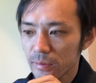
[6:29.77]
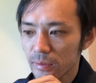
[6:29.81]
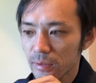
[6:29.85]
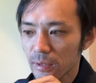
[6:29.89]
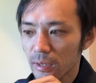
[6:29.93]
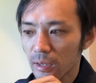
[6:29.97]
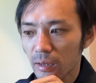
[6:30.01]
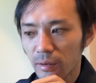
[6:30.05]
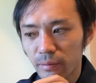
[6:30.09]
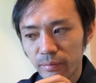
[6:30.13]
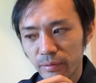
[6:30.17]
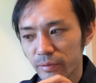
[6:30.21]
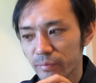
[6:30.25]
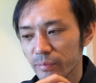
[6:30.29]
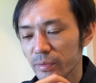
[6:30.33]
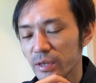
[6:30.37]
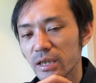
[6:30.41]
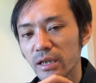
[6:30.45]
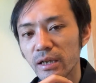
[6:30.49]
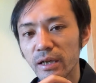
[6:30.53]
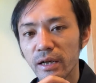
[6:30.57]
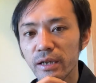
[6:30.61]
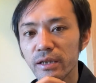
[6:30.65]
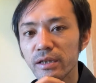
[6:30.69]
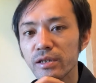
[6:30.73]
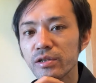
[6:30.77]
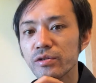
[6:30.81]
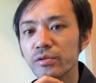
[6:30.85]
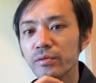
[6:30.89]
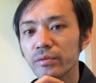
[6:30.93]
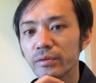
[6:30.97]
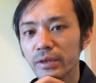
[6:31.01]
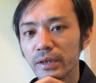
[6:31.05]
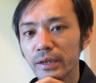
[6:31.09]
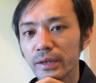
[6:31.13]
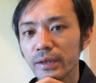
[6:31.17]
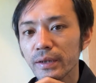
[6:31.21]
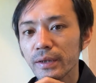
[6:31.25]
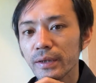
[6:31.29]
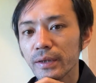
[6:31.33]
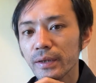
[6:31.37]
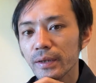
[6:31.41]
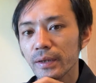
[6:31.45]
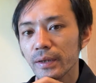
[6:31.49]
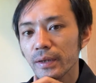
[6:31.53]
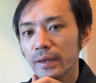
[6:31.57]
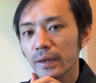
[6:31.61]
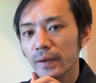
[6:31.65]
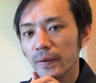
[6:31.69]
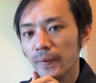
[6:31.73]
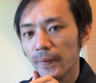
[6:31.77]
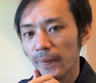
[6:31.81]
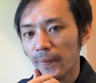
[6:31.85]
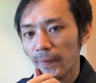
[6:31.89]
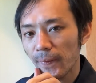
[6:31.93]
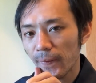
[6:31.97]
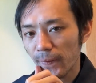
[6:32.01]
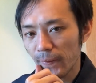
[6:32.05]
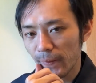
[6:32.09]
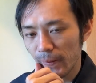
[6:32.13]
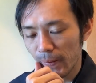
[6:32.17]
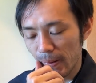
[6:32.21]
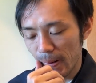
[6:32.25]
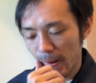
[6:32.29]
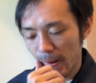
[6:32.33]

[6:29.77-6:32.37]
多分見てないでしょうねうん